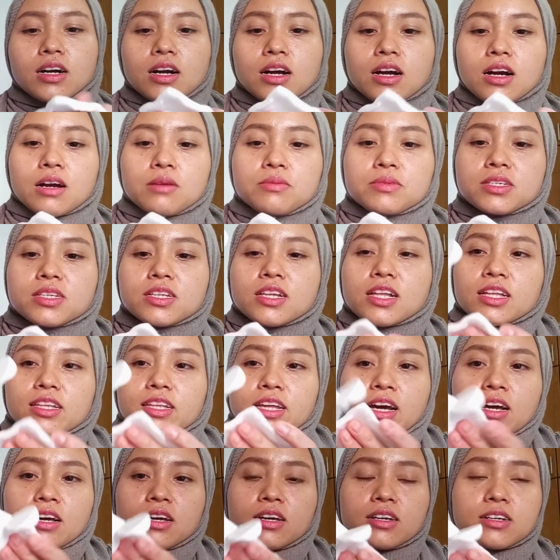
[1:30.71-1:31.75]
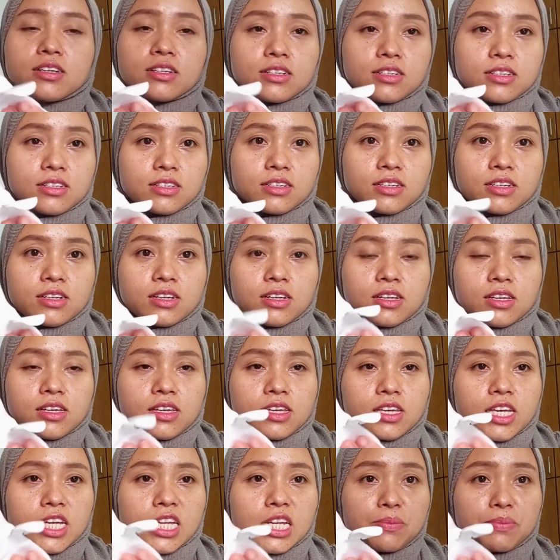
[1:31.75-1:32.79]
Nggak bisa dilihat ya.
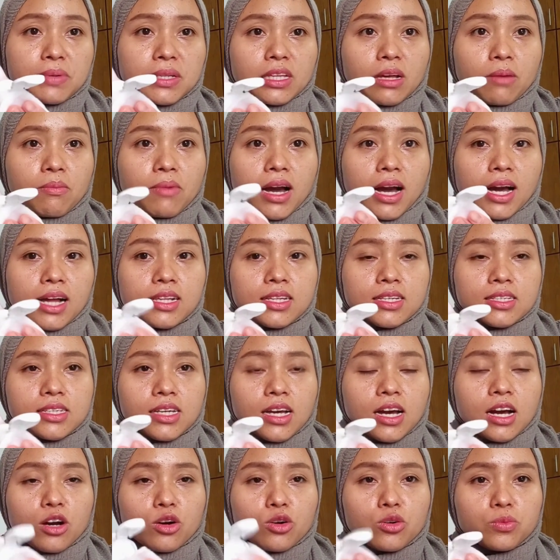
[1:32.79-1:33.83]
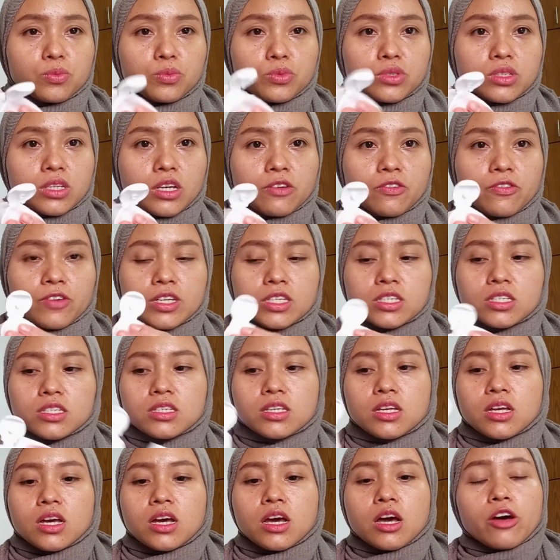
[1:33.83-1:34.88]
Ini pertama kalinya aku punya face
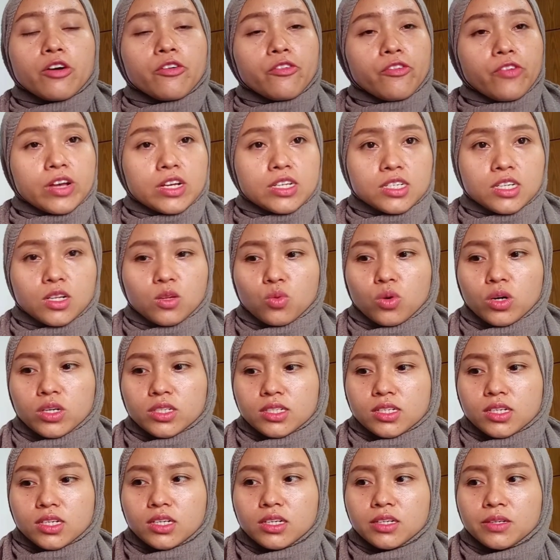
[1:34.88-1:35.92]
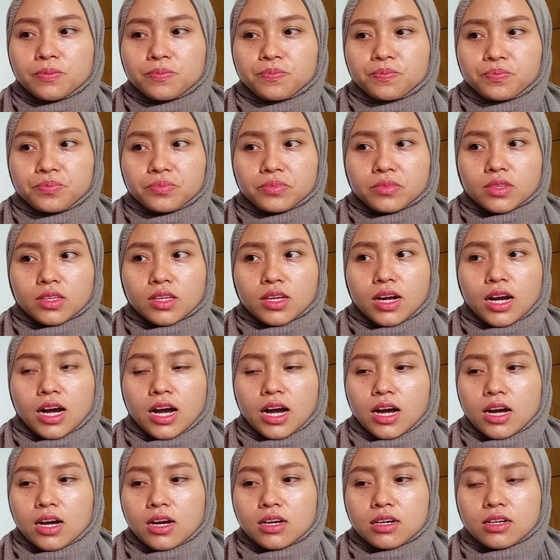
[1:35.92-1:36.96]
facial water
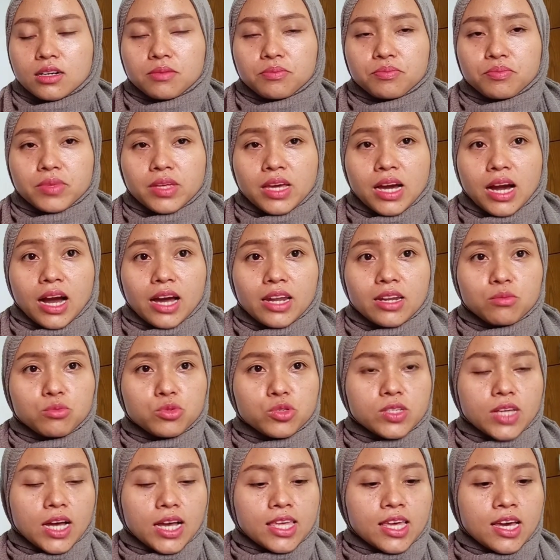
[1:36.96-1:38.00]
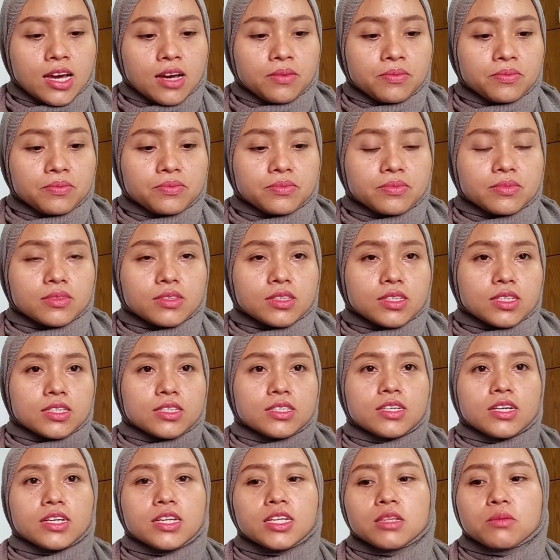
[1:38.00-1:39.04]
yang ada busanya
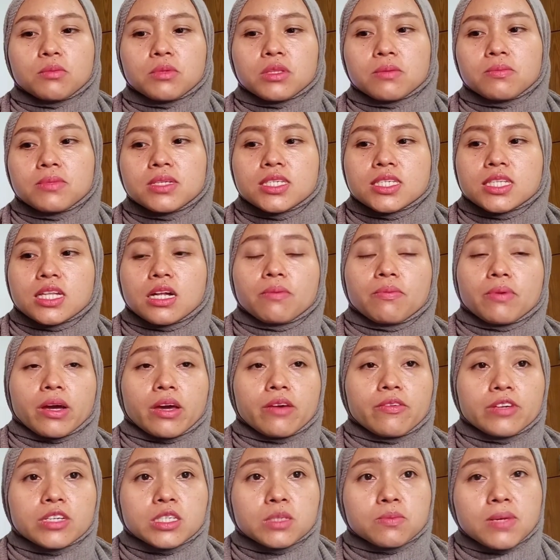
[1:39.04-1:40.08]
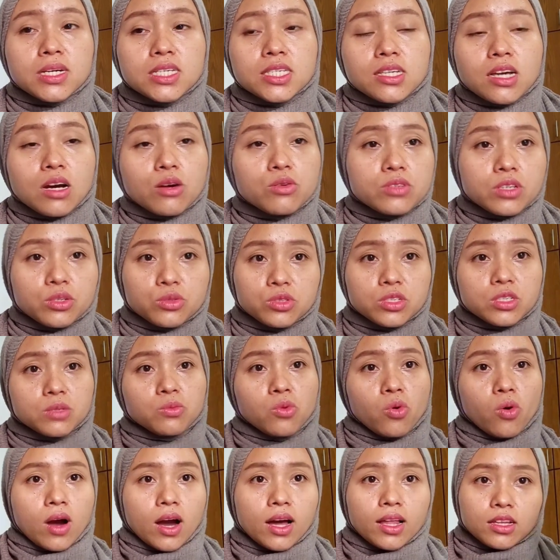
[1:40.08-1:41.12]
jadi teman-teman setelah pakai face mask nggak usah cuci
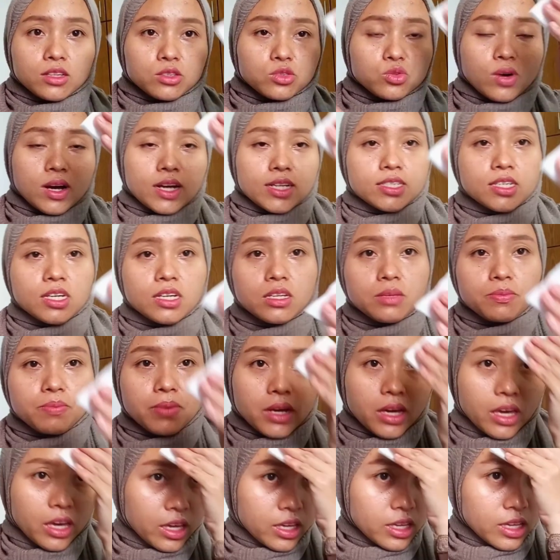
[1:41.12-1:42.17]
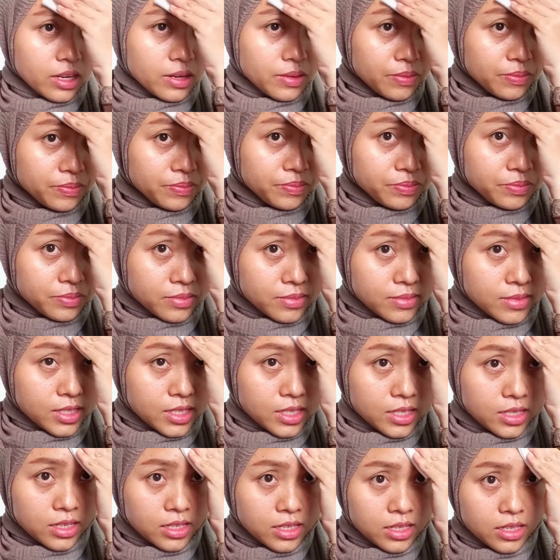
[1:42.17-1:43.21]
muka langsung aja dipakein
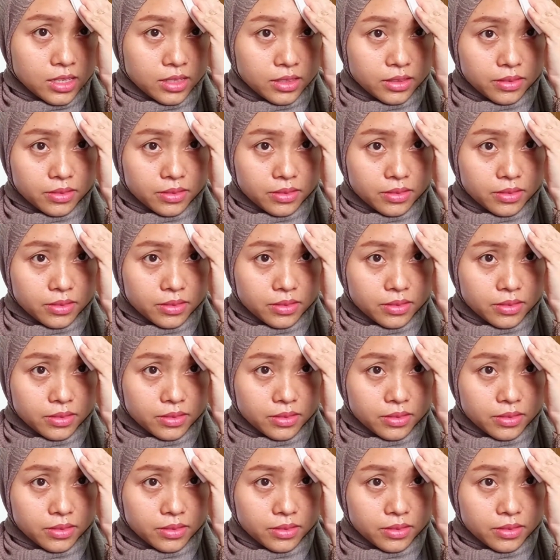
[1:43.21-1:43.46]
ini